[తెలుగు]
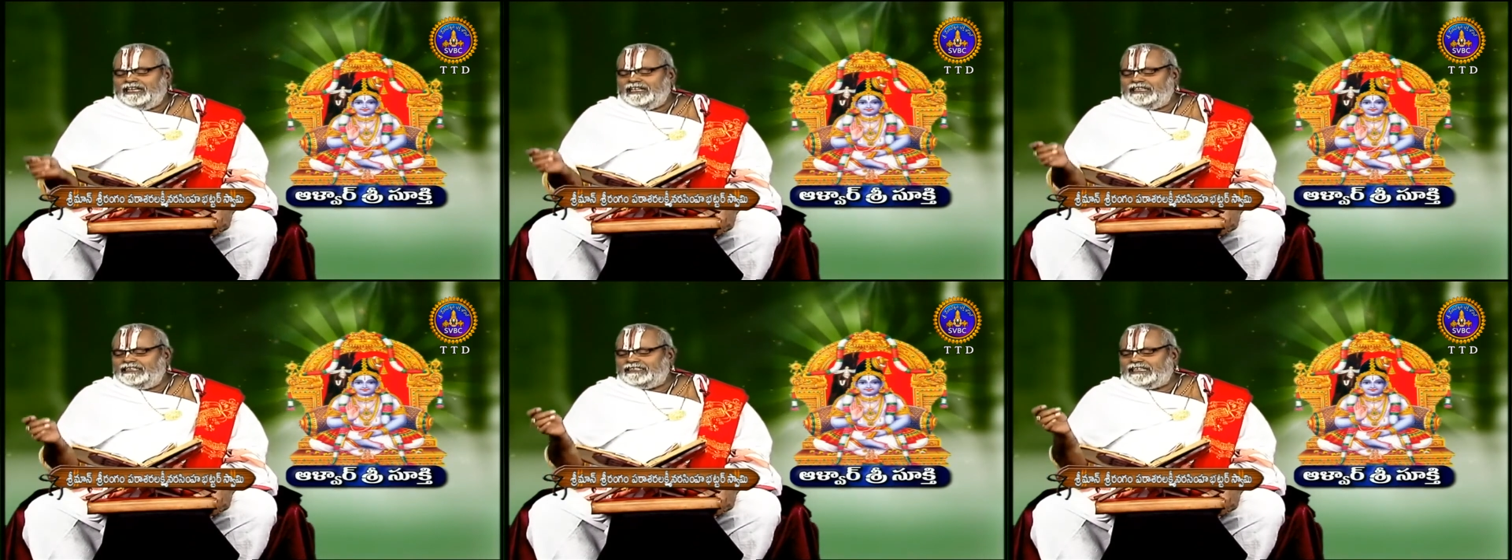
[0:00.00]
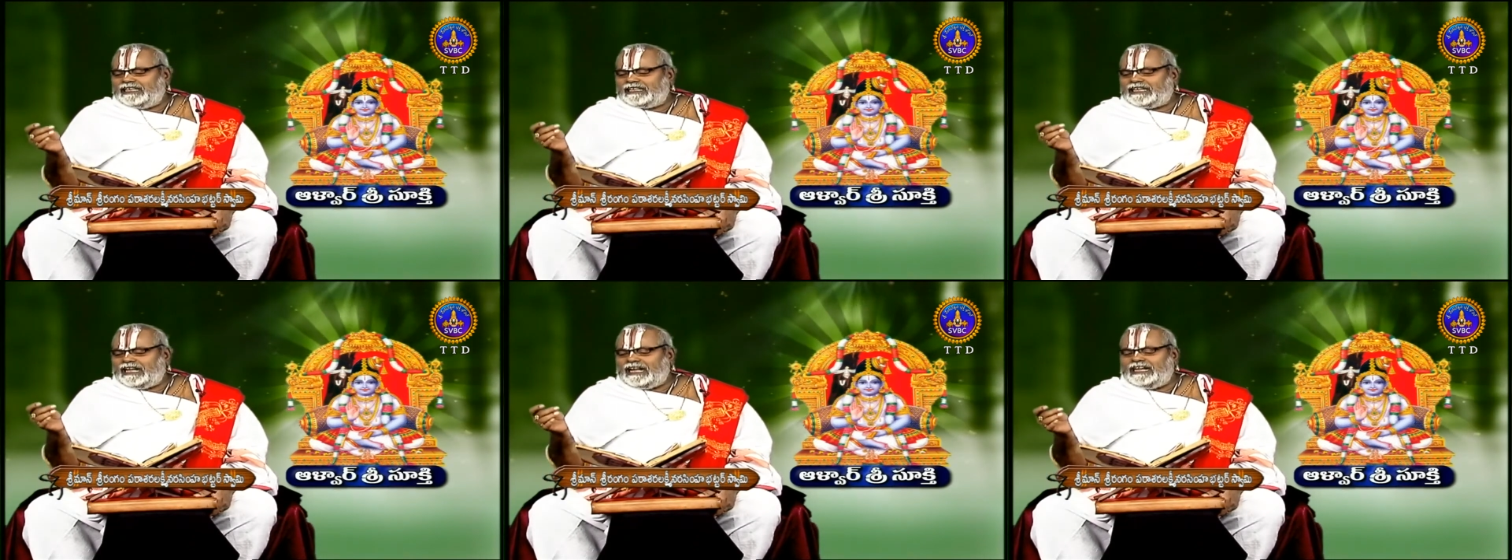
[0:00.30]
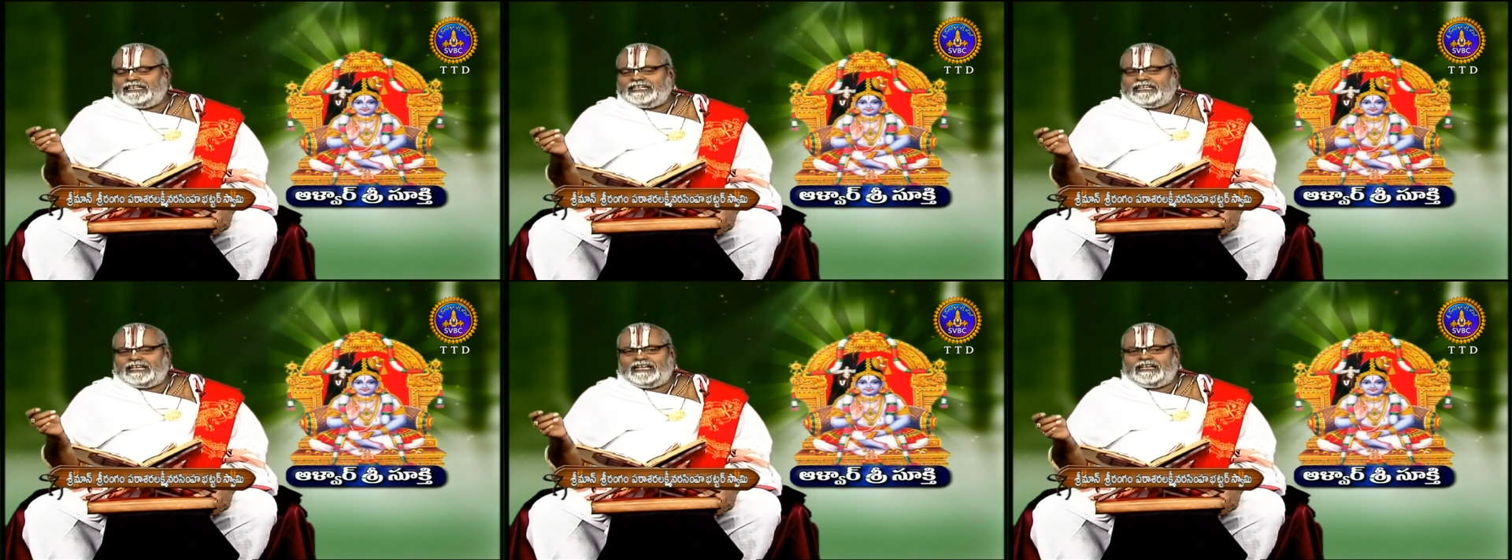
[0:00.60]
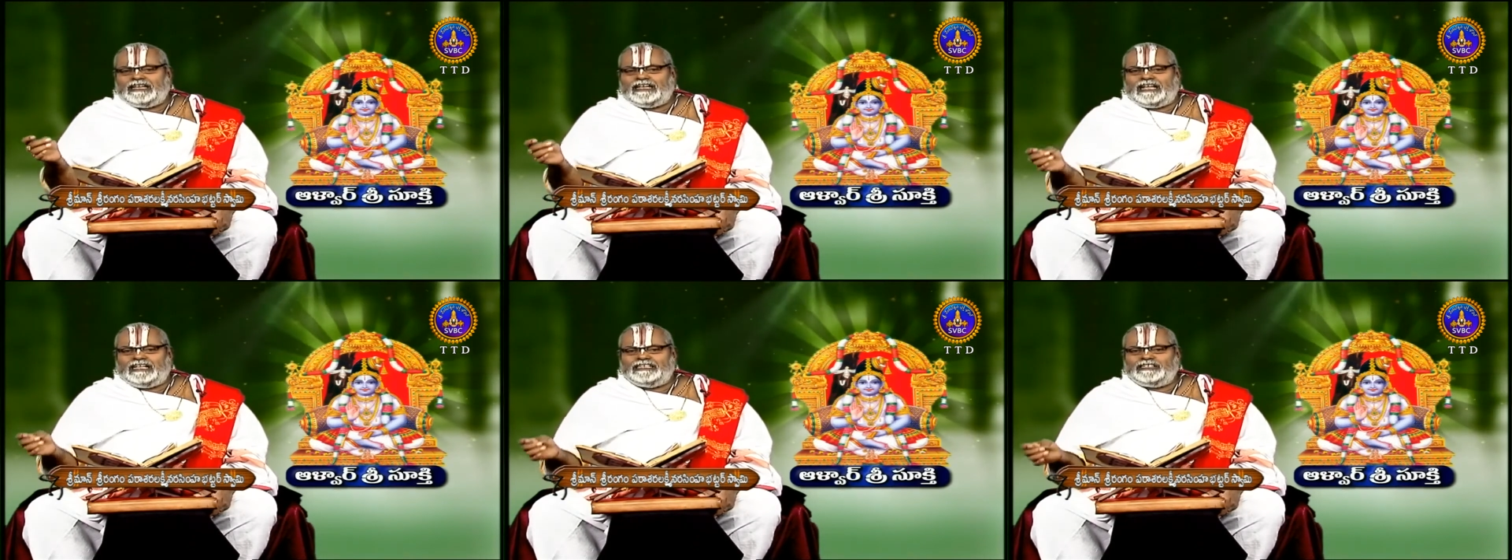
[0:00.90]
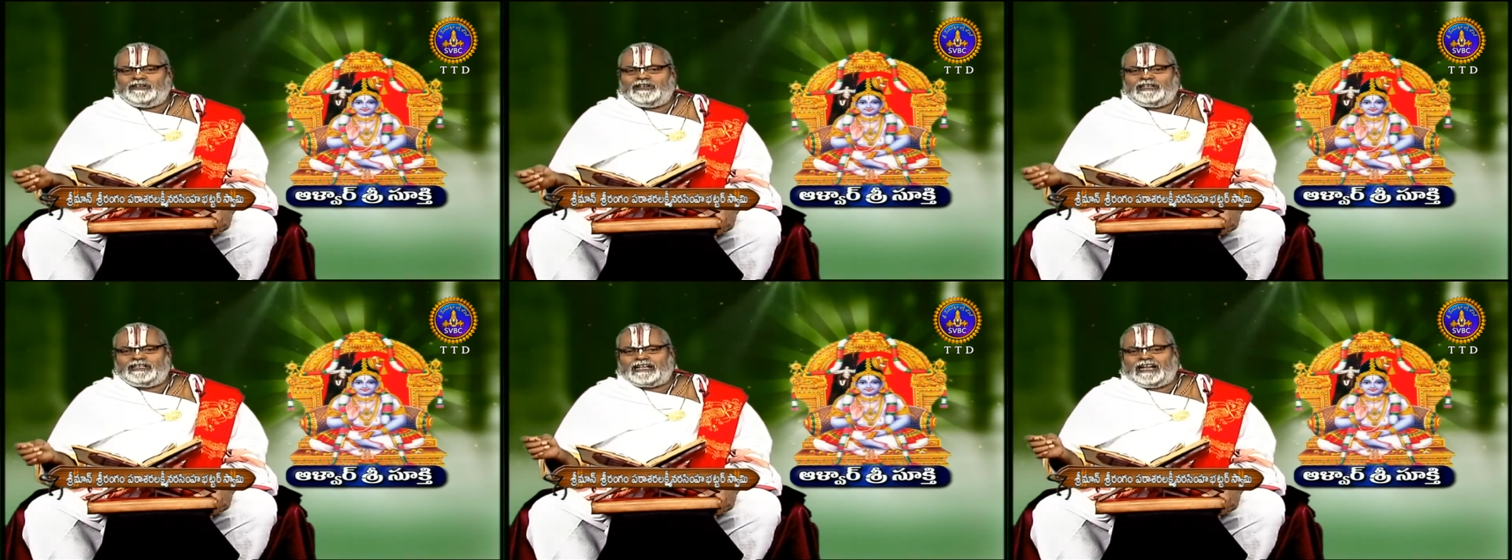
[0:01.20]
ఇంత కాటిక అది
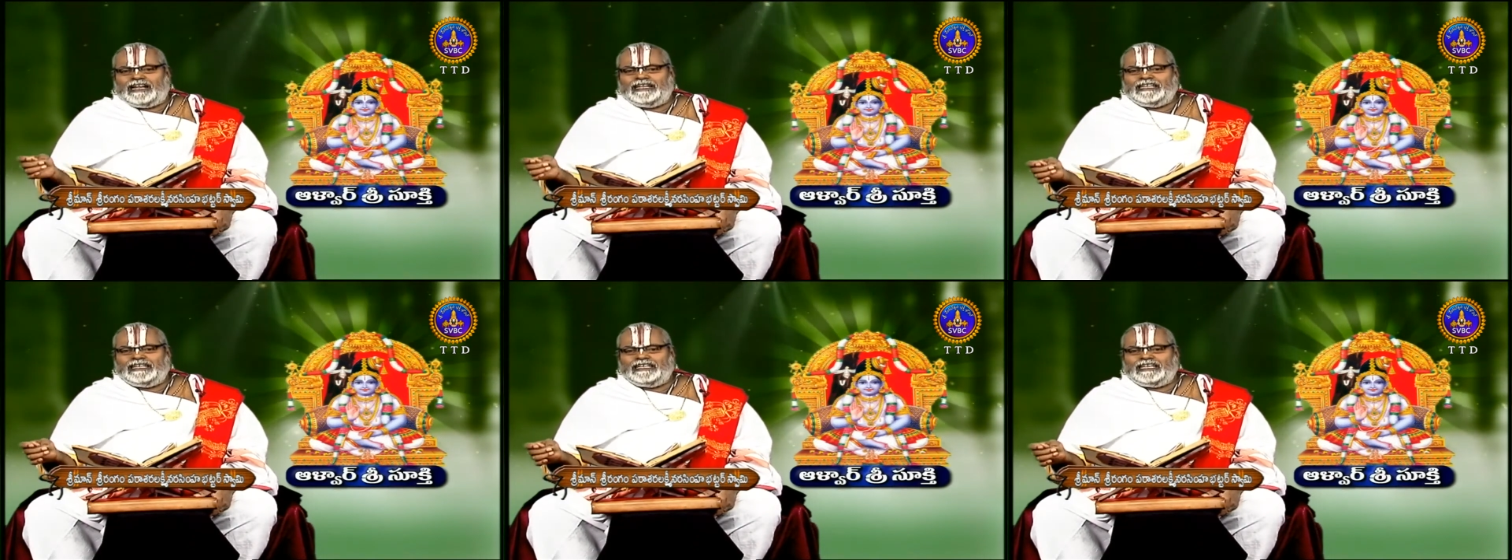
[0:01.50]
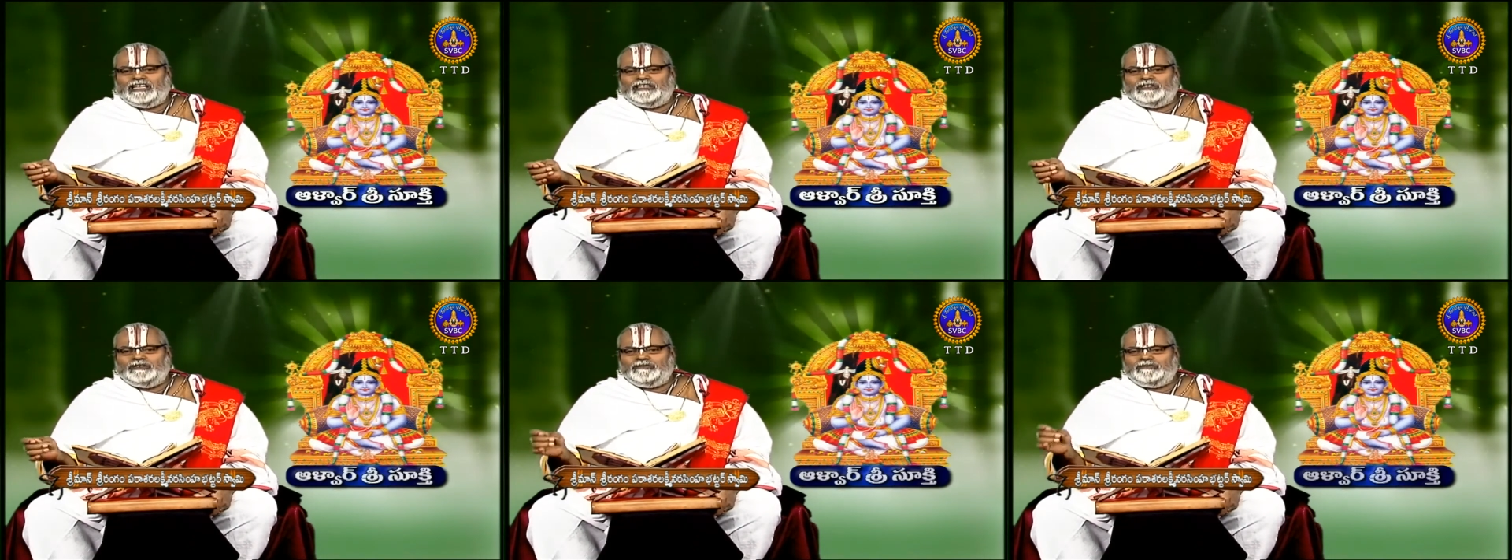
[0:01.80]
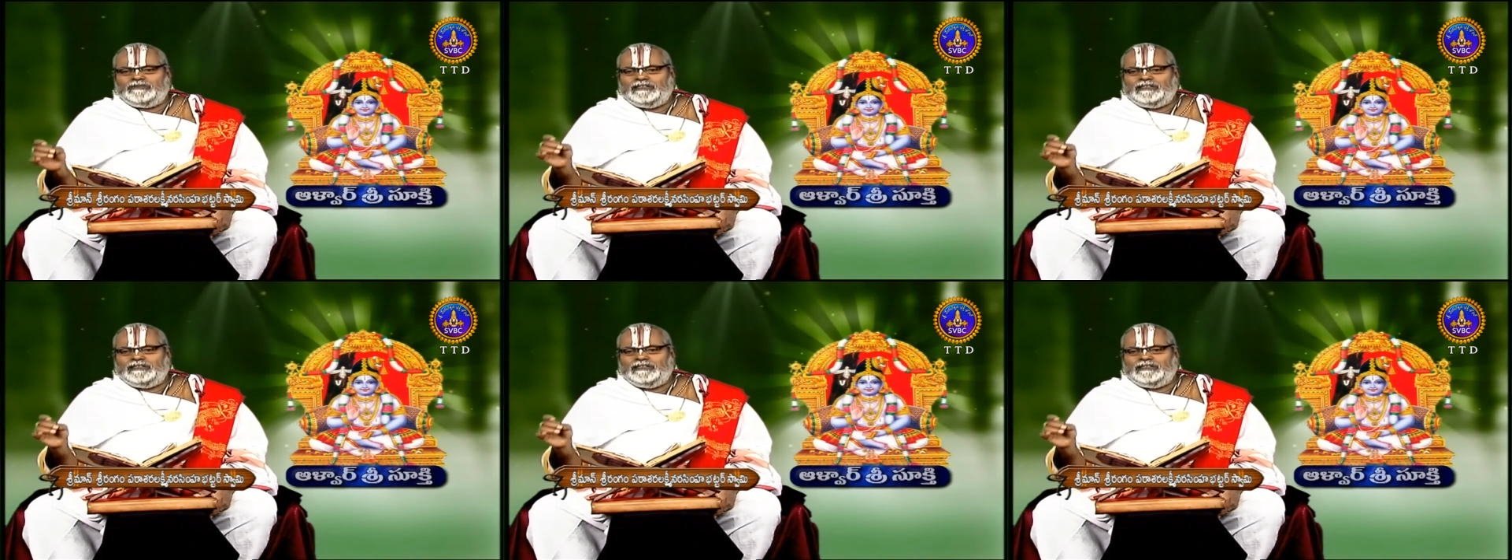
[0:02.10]
కూడా కాటిక కాదు